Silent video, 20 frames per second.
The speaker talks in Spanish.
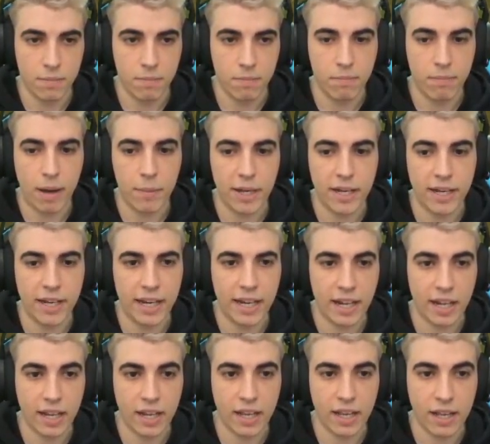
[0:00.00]
Va a venir
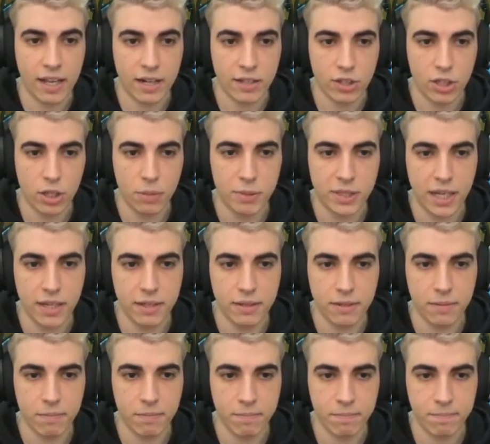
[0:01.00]
el topside.
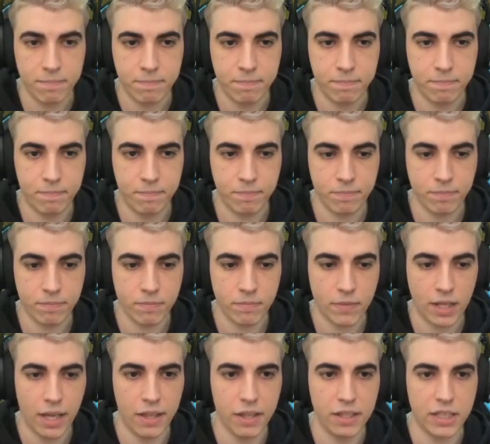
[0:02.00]

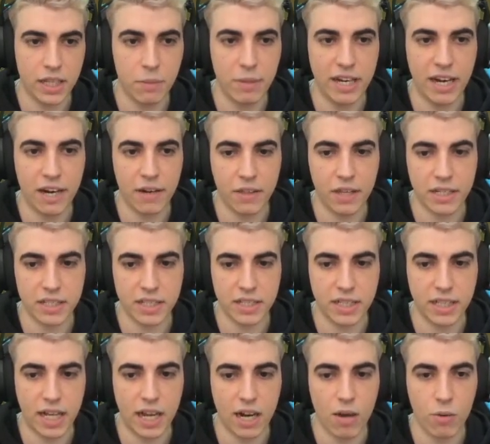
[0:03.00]
He de terminar de
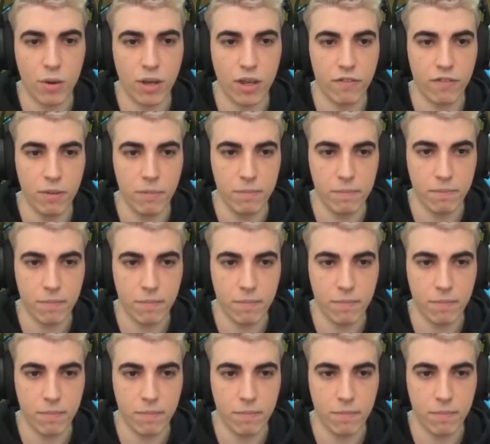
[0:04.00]
resetear la wave, ¿eh?